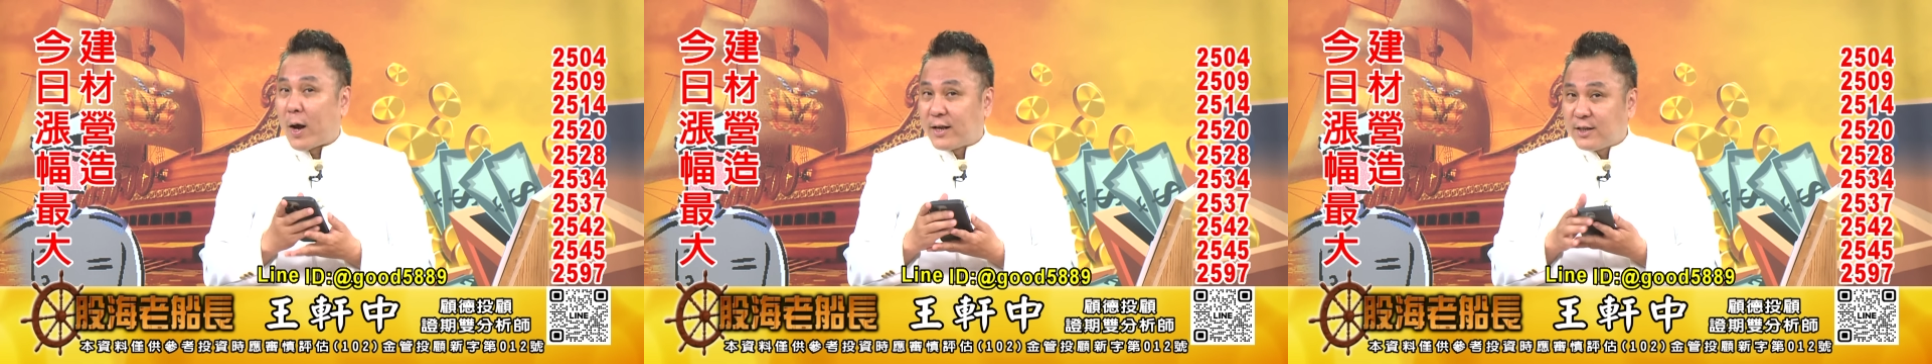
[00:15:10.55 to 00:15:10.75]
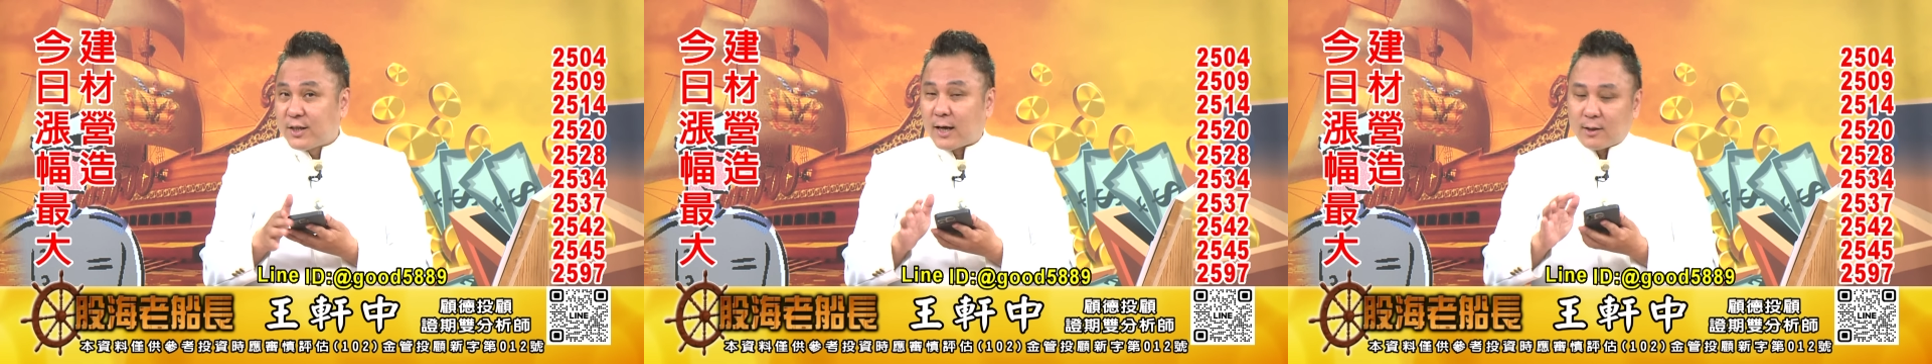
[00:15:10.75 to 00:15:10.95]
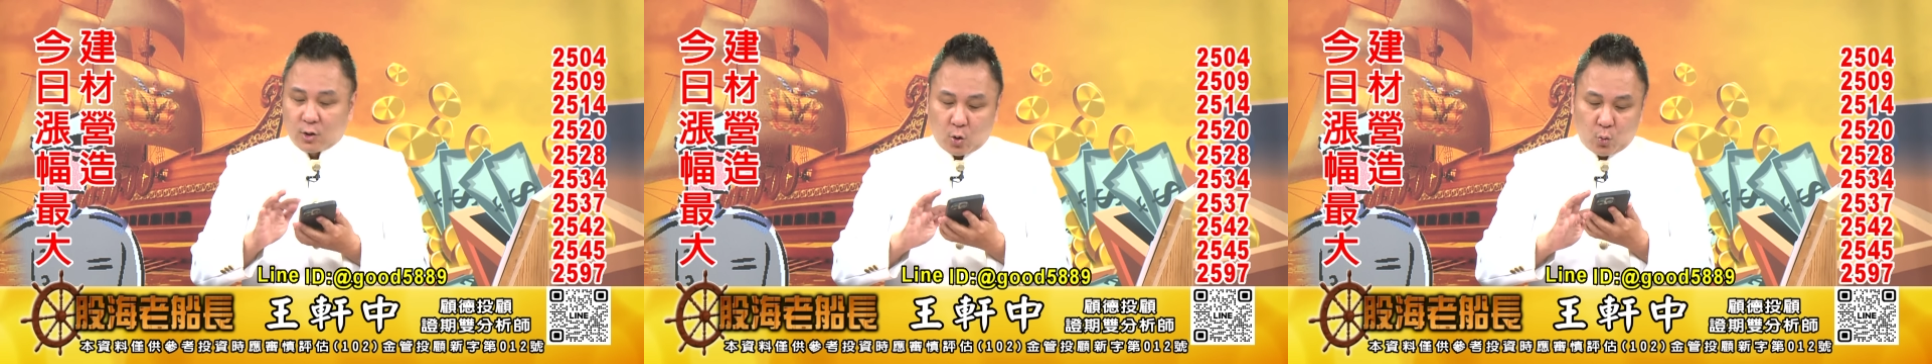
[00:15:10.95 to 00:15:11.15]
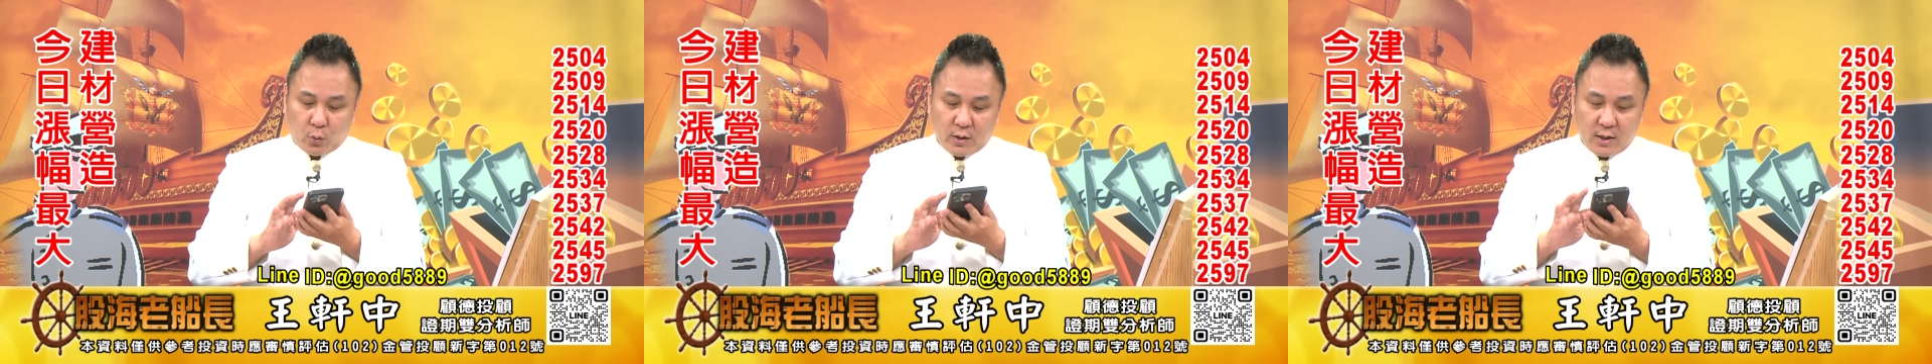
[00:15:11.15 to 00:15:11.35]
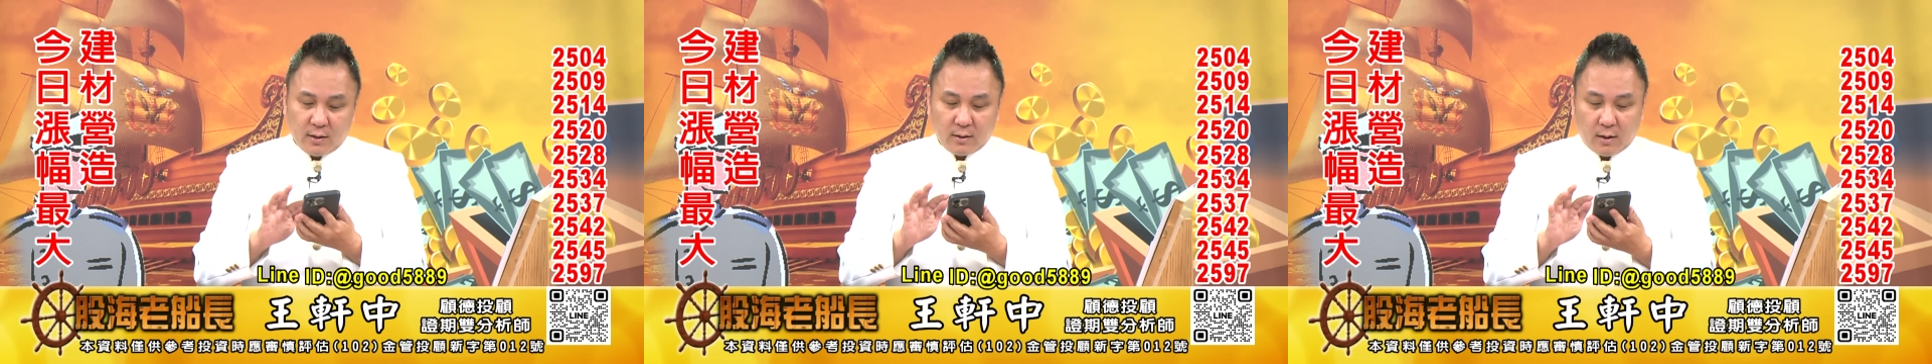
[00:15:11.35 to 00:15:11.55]
玩一下抖
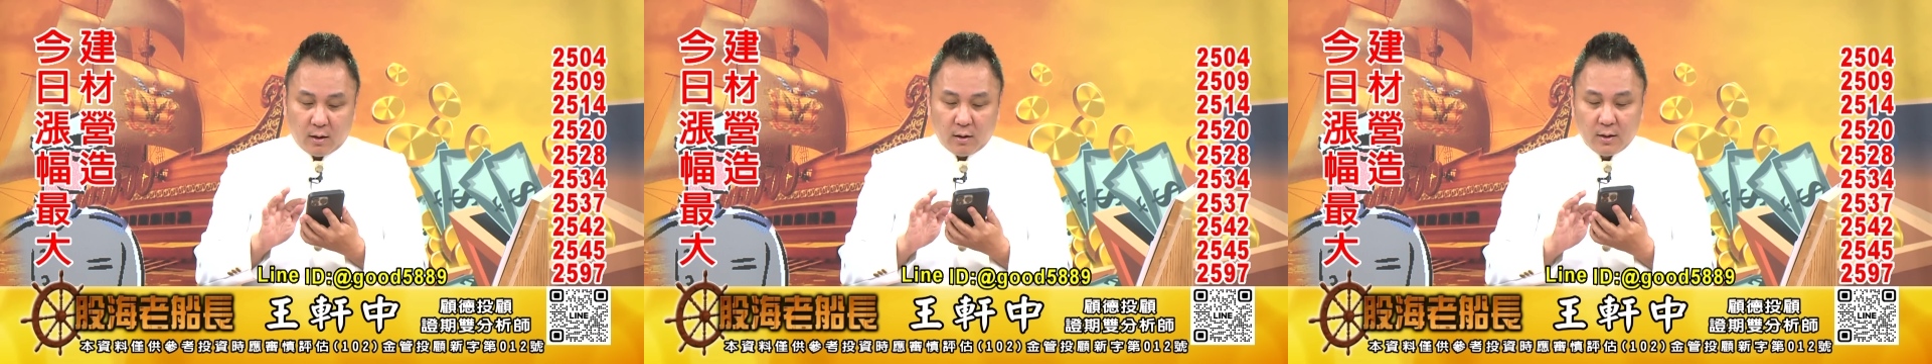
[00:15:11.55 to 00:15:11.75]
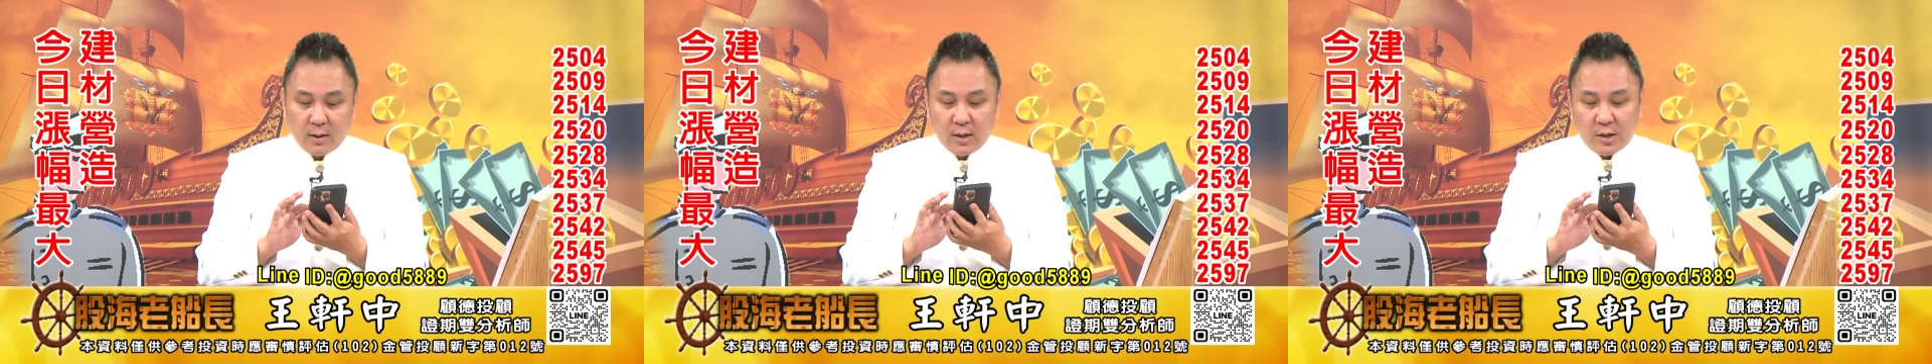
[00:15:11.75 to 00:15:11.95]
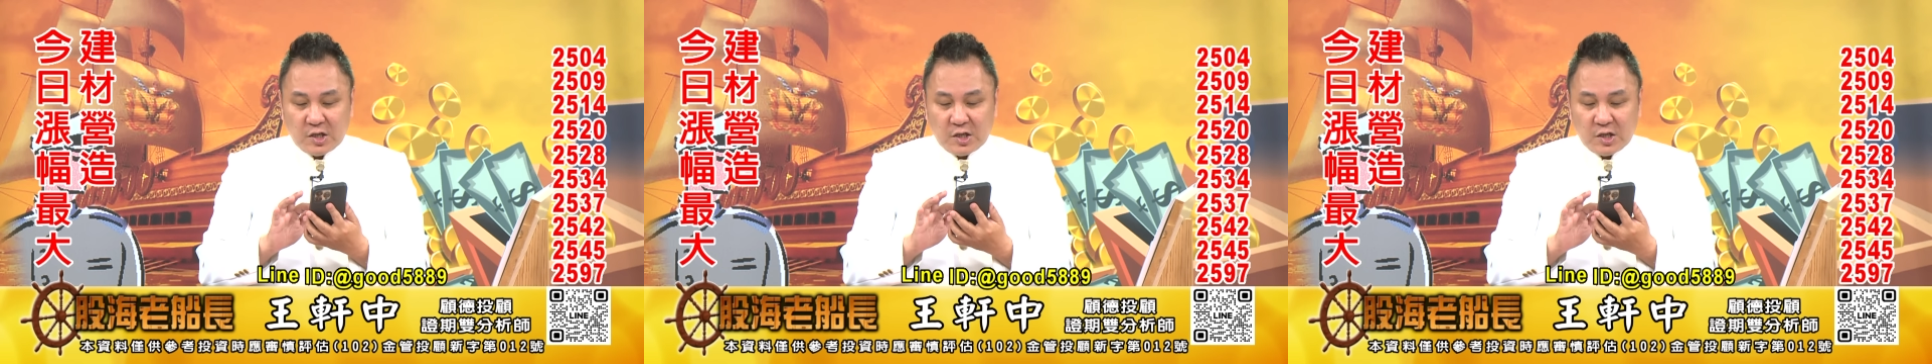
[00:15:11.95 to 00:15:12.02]
音啊，